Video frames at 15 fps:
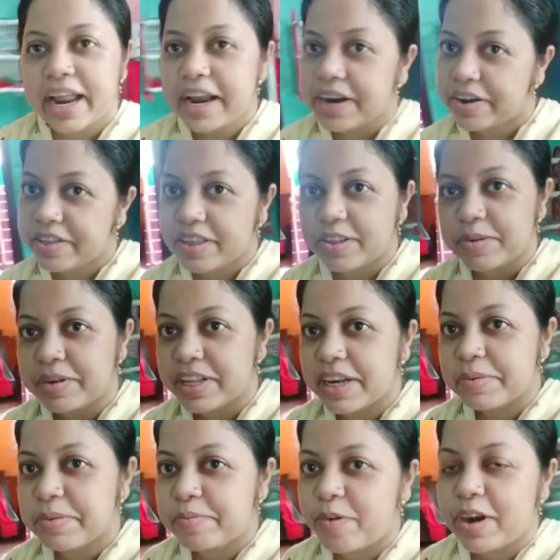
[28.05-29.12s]
রান্না হয়েছে তোমাদের
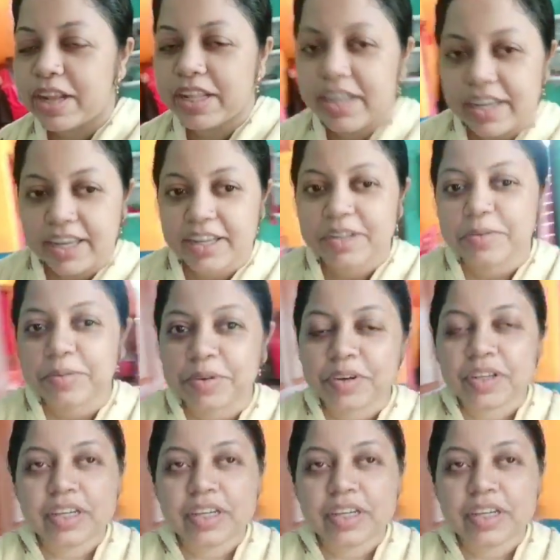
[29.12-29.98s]
আমি পরে দেখিয়ে দেবো